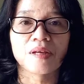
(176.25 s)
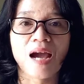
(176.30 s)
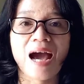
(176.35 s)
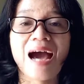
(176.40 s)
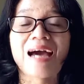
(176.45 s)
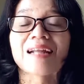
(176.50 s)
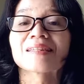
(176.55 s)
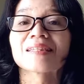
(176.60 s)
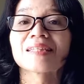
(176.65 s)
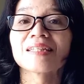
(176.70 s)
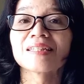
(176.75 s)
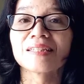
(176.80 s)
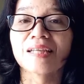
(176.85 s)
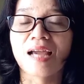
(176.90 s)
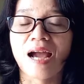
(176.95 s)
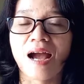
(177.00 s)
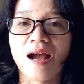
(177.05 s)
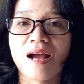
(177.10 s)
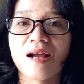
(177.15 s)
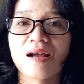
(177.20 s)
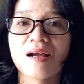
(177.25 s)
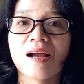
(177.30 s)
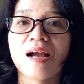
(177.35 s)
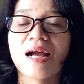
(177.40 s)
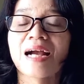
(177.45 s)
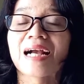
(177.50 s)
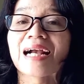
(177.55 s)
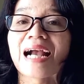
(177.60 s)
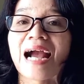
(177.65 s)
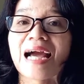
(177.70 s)
Artinya,
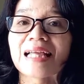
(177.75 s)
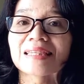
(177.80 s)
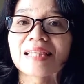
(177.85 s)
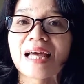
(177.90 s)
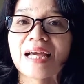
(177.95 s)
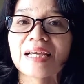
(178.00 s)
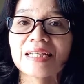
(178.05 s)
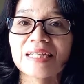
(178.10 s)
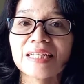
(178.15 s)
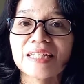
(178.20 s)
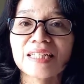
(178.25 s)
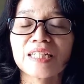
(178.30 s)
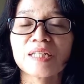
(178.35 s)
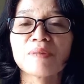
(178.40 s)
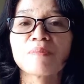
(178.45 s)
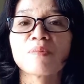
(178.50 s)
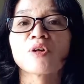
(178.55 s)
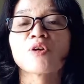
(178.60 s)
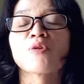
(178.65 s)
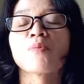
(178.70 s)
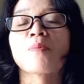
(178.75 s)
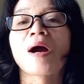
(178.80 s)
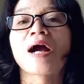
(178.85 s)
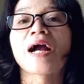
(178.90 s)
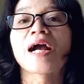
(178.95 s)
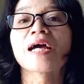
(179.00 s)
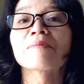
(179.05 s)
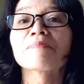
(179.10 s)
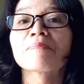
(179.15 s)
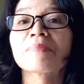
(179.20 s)
kata ini
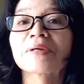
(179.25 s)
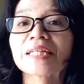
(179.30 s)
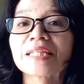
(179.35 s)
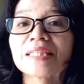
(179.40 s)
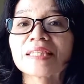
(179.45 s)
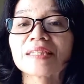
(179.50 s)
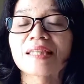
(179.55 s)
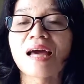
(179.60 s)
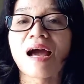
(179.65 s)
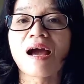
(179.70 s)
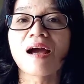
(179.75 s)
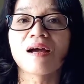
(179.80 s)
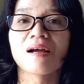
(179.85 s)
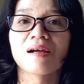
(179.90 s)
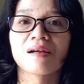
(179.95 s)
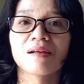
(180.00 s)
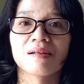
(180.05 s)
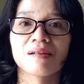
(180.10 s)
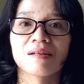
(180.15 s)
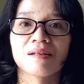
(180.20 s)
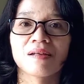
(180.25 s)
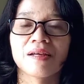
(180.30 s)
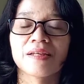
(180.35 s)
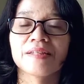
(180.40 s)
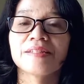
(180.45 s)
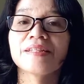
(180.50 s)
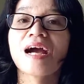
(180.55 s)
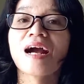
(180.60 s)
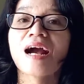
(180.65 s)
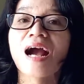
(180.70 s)
merupakan perintah
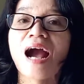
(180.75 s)
yang